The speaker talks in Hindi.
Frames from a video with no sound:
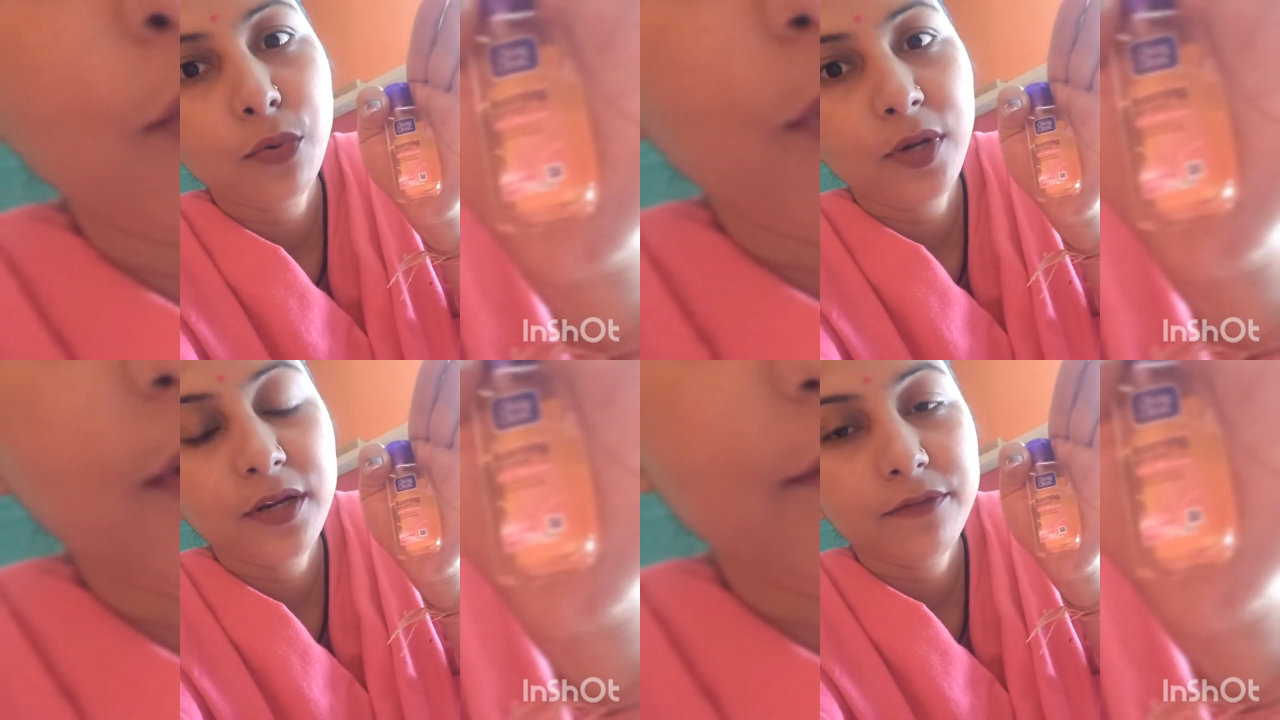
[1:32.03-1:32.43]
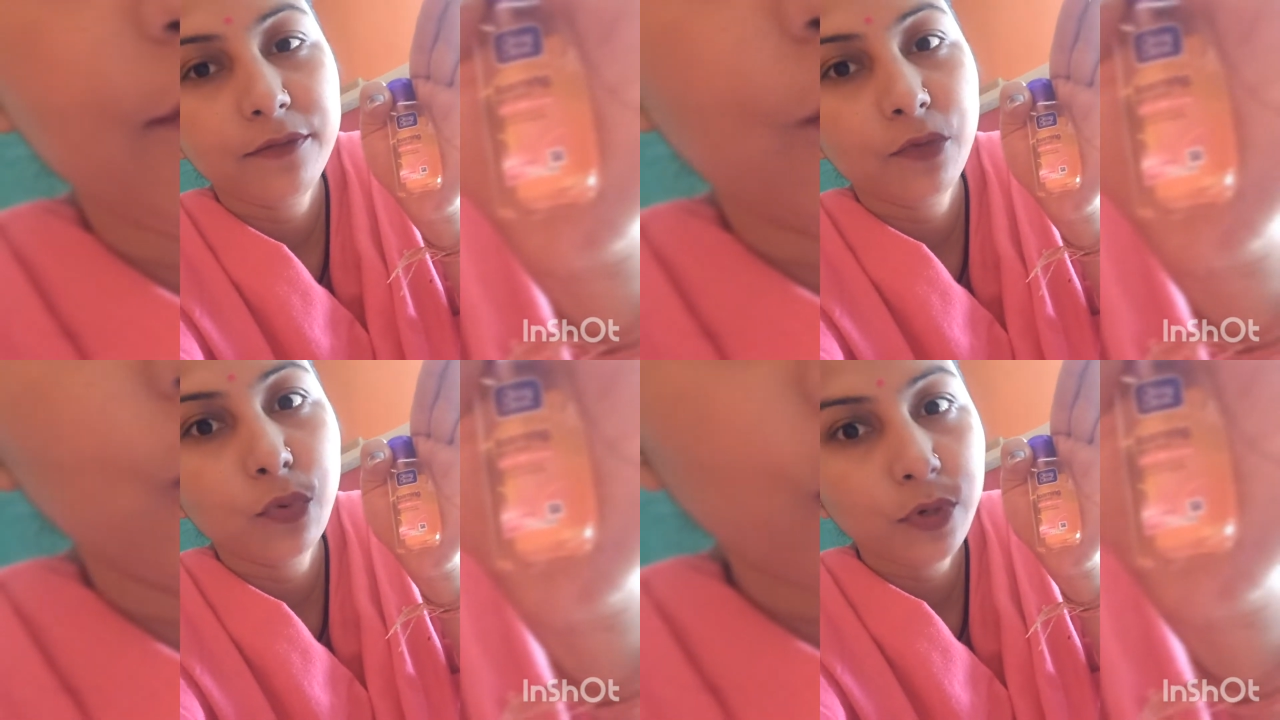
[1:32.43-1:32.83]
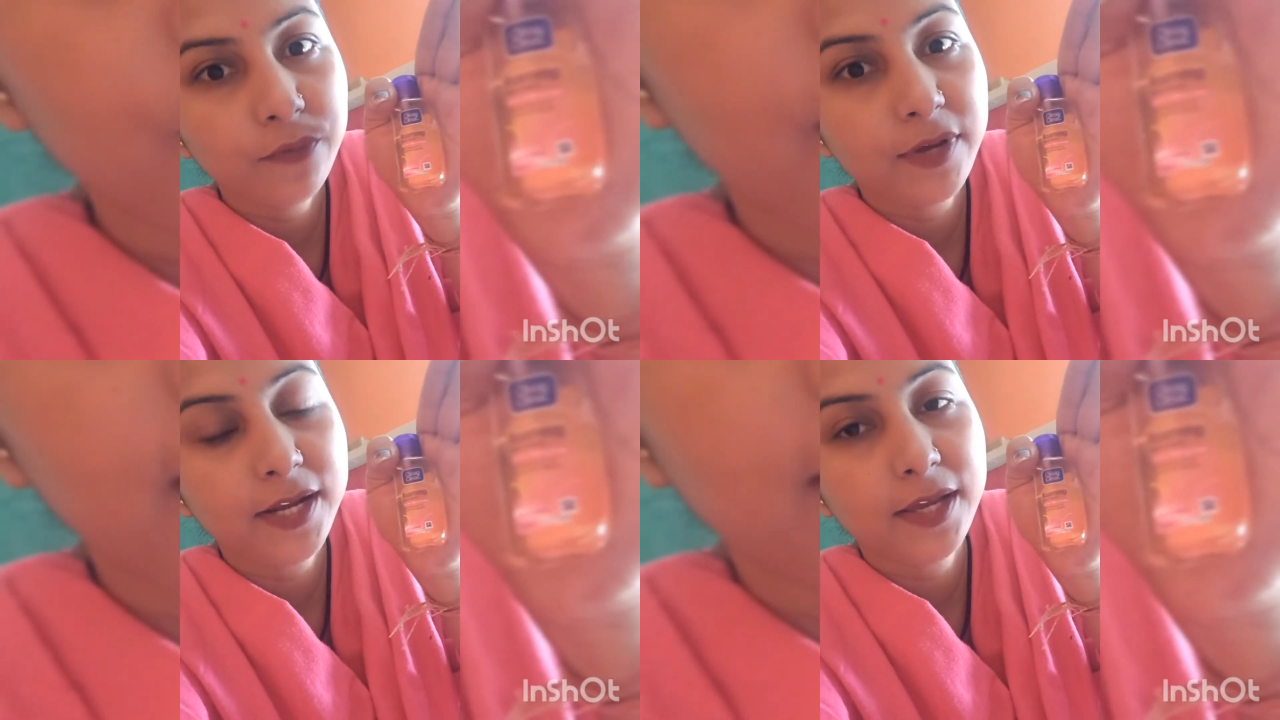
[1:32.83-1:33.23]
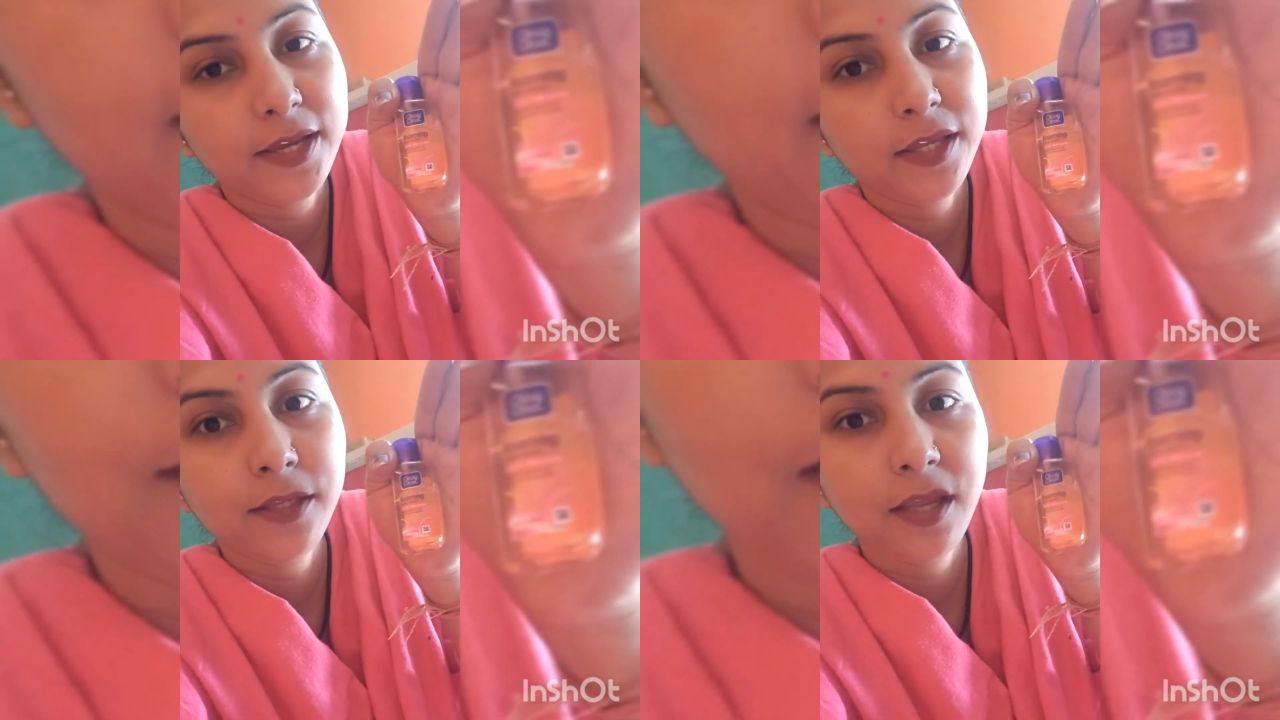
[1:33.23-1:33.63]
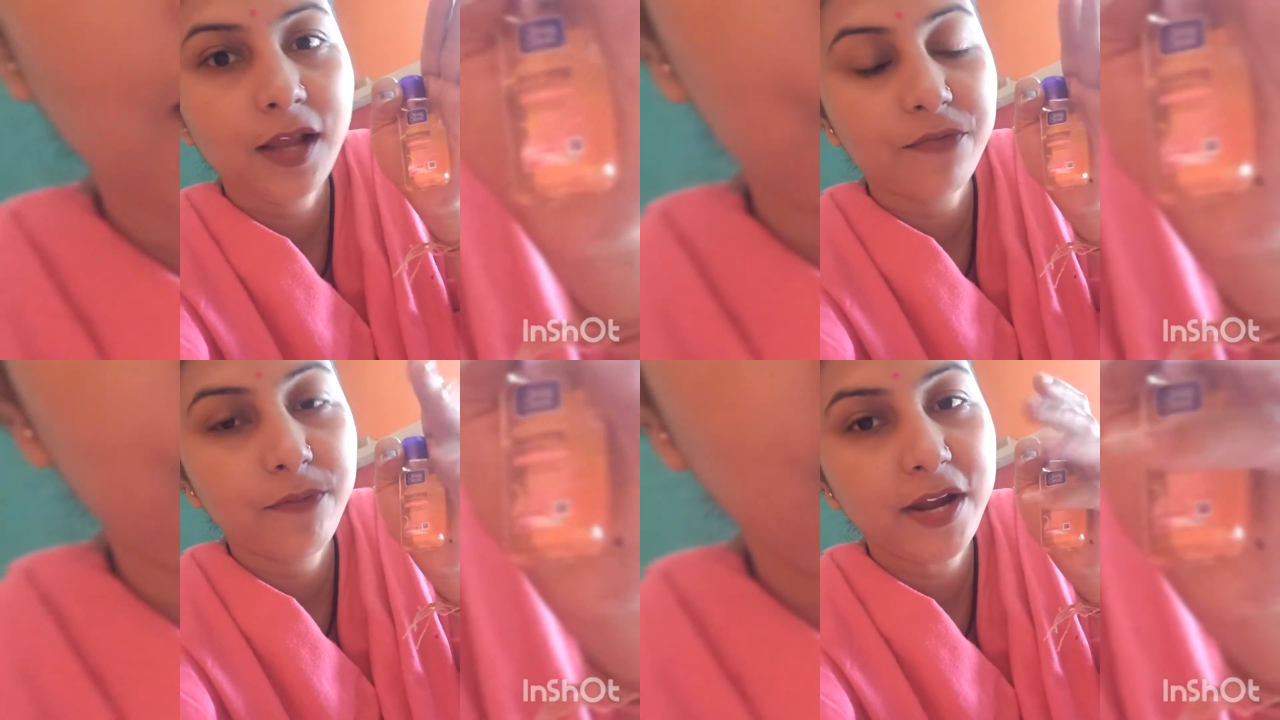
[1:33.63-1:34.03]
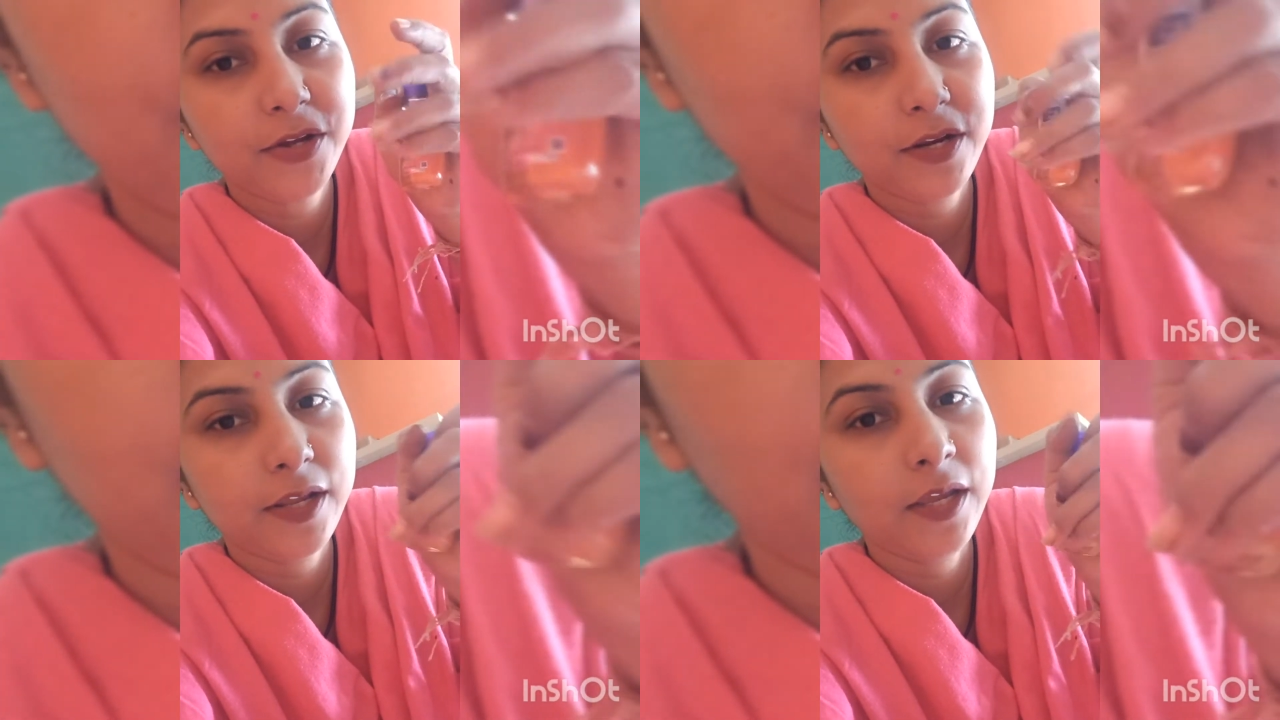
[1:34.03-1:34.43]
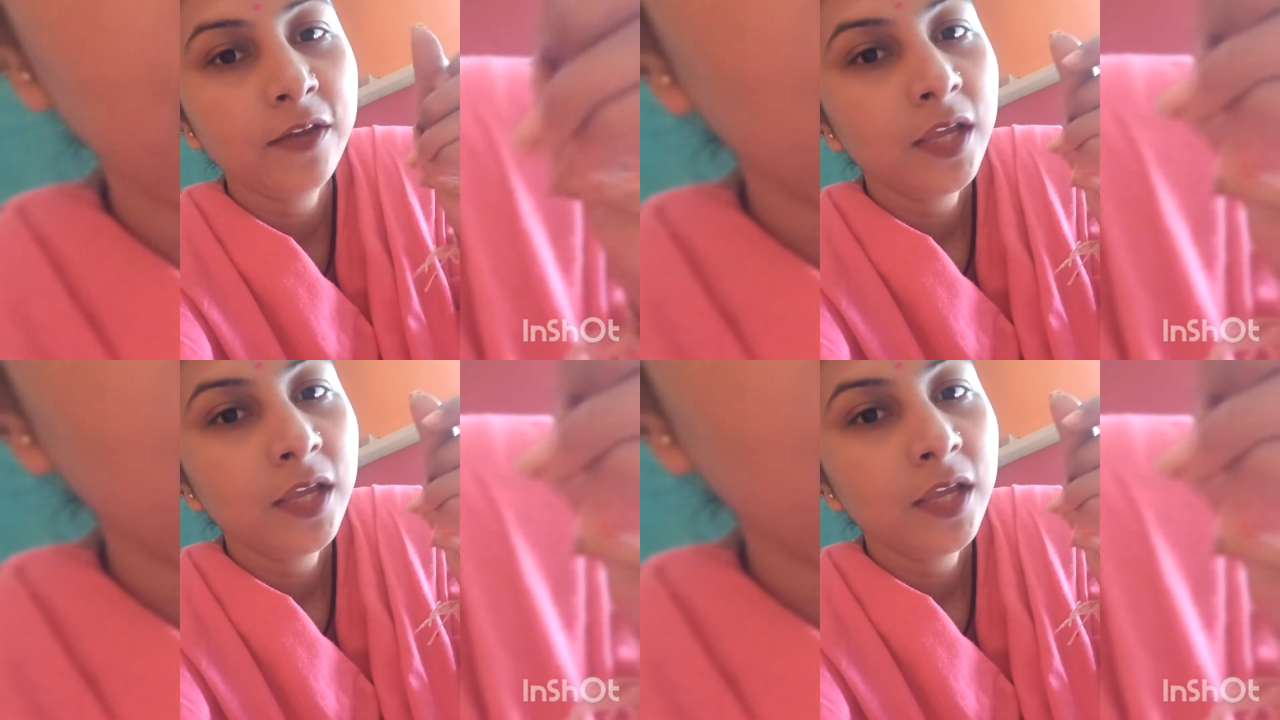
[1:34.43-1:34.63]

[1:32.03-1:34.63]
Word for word: गोल्डन गोल्ड वाला है ये काफ़ी बेटर है